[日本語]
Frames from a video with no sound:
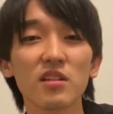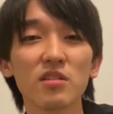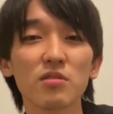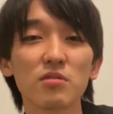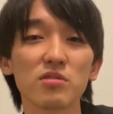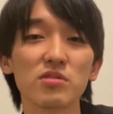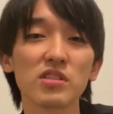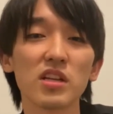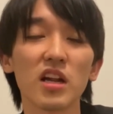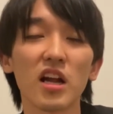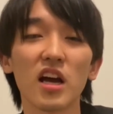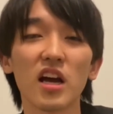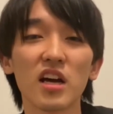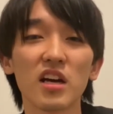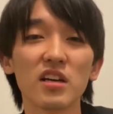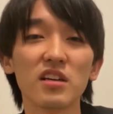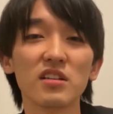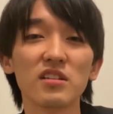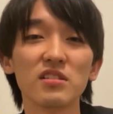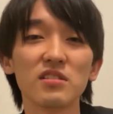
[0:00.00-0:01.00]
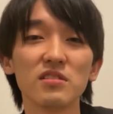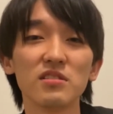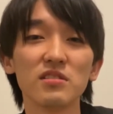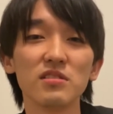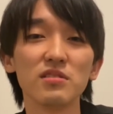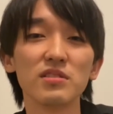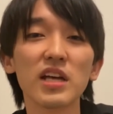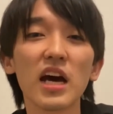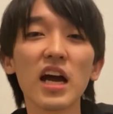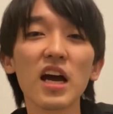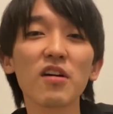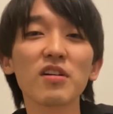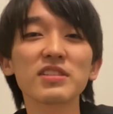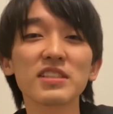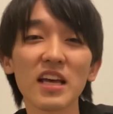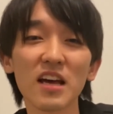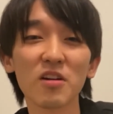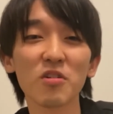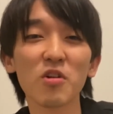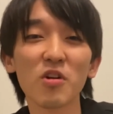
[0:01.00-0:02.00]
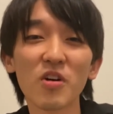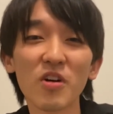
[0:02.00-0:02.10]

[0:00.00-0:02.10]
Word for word: と、そしたら、歌川さんを、